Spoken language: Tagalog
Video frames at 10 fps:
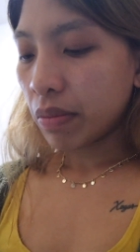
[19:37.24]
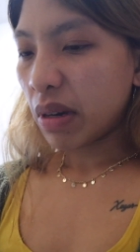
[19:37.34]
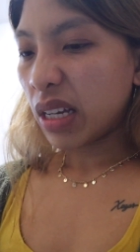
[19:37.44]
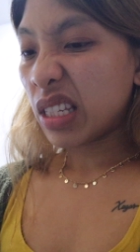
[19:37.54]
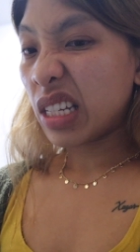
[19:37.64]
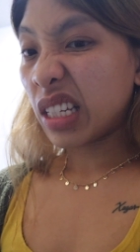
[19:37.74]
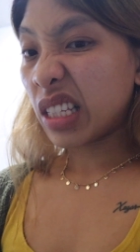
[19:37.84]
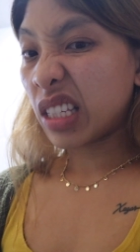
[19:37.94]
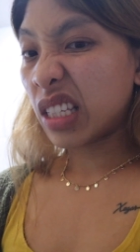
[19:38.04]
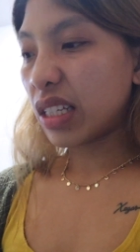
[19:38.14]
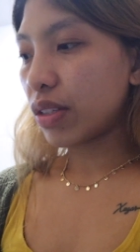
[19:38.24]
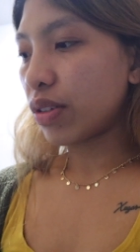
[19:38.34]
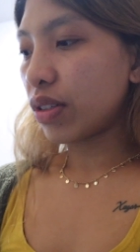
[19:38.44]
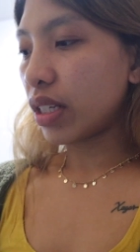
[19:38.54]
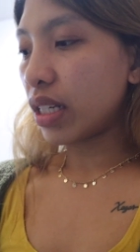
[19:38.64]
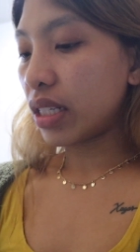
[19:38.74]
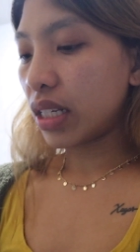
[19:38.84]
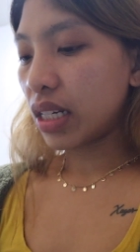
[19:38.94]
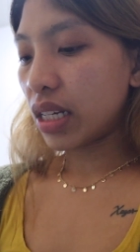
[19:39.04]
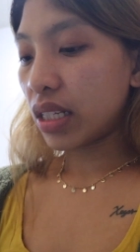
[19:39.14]
Mga 6, 6.30
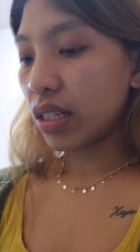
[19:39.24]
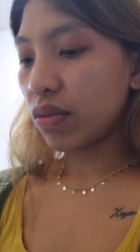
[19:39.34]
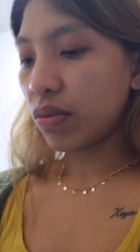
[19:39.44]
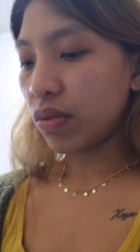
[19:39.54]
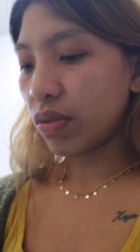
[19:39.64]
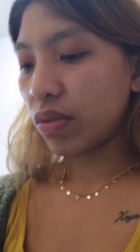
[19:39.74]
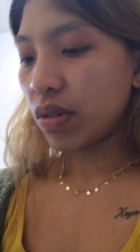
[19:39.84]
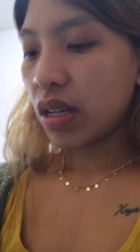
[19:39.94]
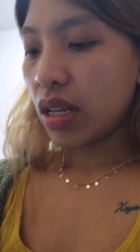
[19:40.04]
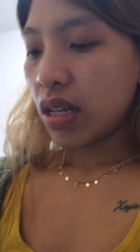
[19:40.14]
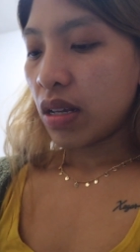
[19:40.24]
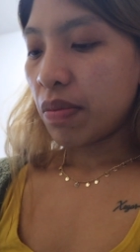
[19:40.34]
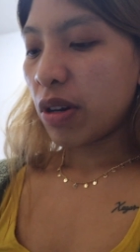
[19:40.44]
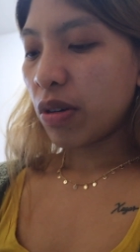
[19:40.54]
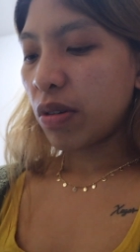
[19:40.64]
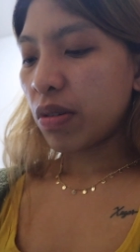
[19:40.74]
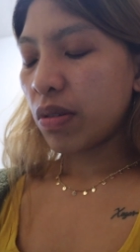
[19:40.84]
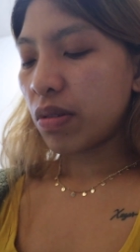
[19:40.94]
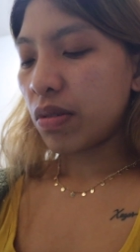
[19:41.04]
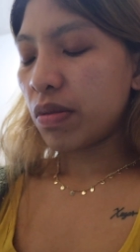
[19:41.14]
gising na yan siguro. Pero,
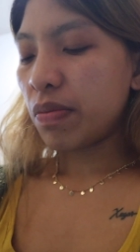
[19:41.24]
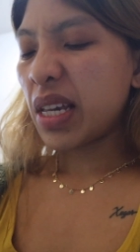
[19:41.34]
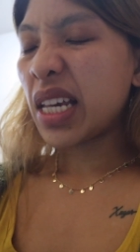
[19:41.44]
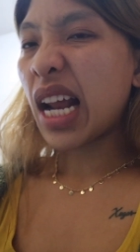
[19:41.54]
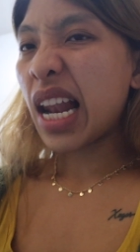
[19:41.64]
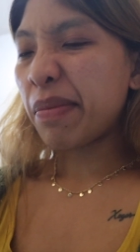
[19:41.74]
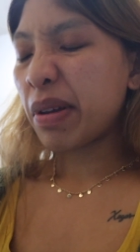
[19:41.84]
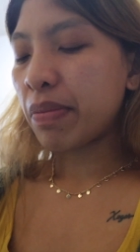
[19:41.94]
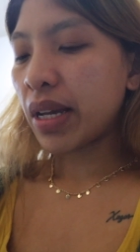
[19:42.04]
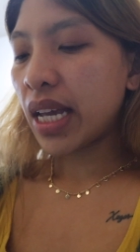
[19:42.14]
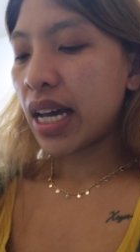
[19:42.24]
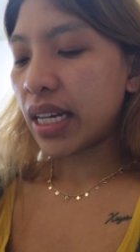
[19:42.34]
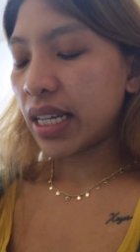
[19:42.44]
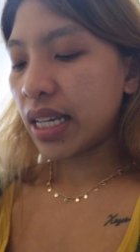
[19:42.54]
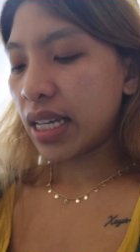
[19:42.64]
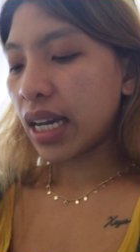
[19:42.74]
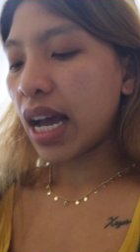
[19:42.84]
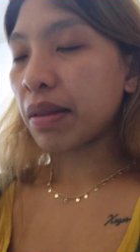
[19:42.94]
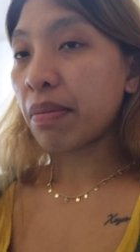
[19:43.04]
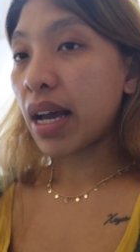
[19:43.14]
bihira naman mangyari.
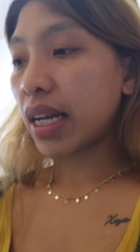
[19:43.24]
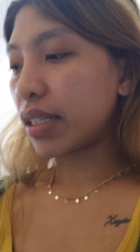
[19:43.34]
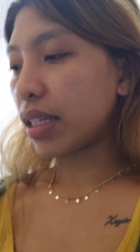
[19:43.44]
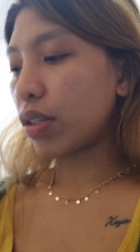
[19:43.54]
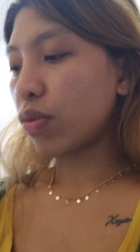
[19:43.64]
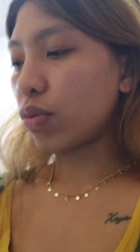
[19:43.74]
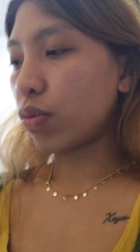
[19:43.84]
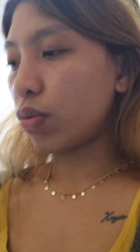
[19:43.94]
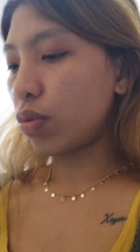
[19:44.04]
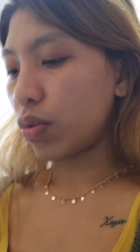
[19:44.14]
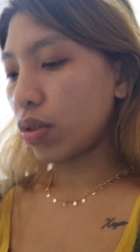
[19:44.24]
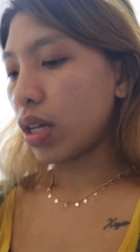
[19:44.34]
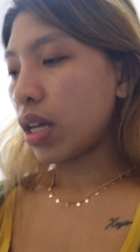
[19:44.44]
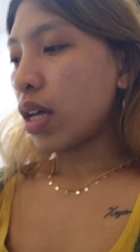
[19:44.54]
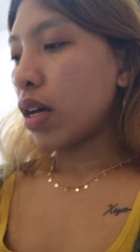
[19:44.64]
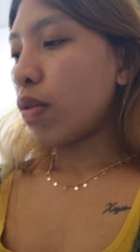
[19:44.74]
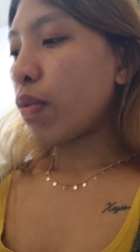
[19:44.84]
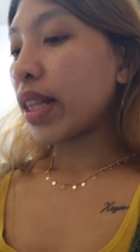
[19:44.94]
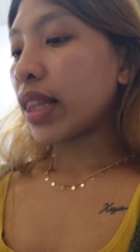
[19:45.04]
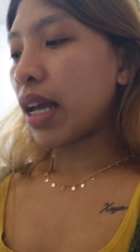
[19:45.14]
Kahit maaga siya natutulog.
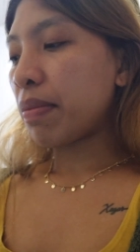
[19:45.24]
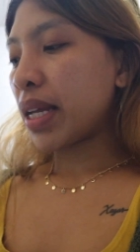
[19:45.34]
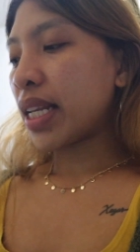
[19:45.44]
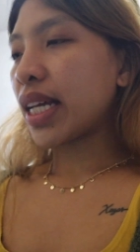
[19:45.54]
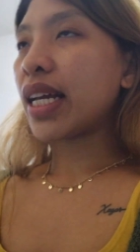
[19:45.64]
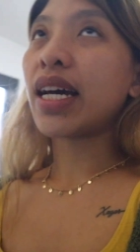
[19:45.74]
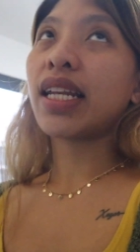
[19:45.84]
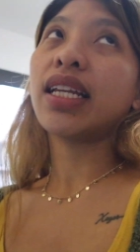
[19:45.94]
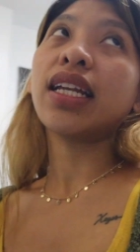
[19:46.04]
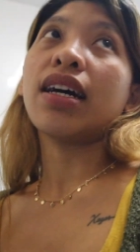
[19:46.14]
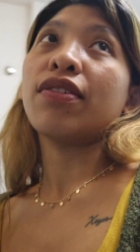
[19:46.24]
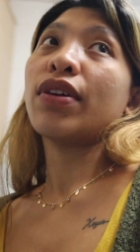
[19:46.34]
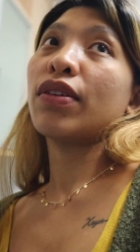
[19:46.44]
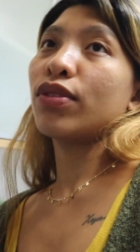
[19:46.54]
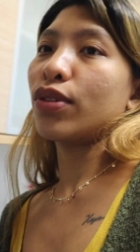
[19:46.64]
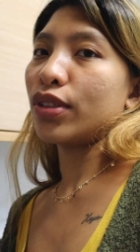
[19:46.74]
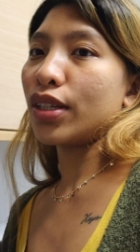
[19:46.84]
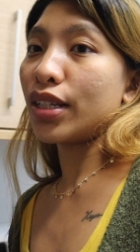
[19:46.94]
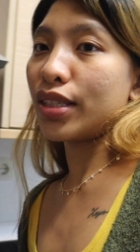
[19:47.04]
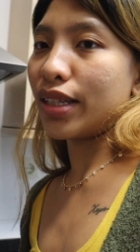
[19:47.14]
One time may nangyari na 5.30
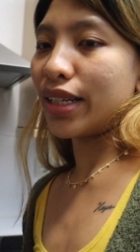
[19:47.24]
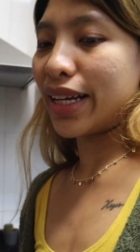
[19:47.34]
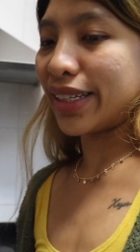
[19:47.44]
gising na